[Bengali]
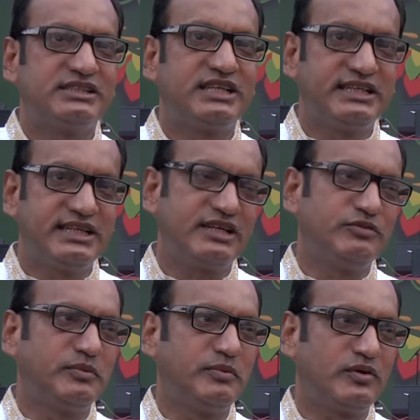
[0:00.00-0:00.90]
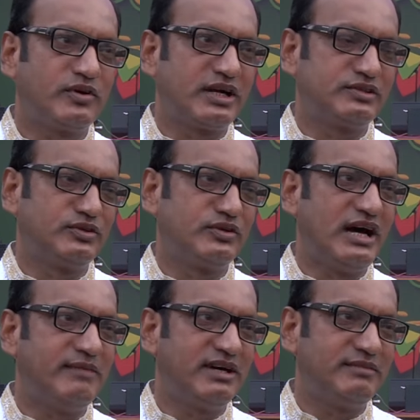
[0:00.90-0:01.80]
সেইটাকে উপভোগ করার জন্য
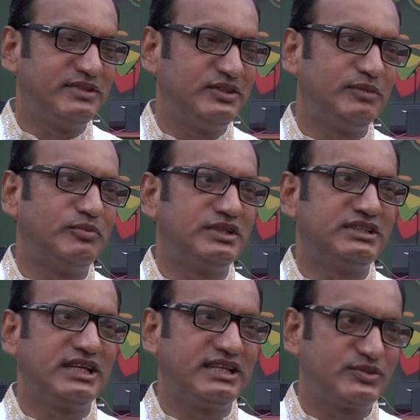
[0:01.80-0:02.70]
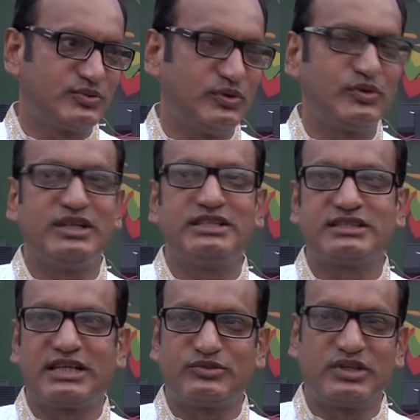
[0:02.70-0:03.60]
আবার বৃদ্ধ বনিতা স্কুল
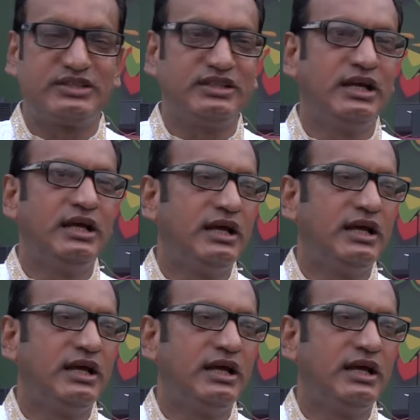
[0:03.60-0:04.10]
কলেজের ছাত্রছাত্রী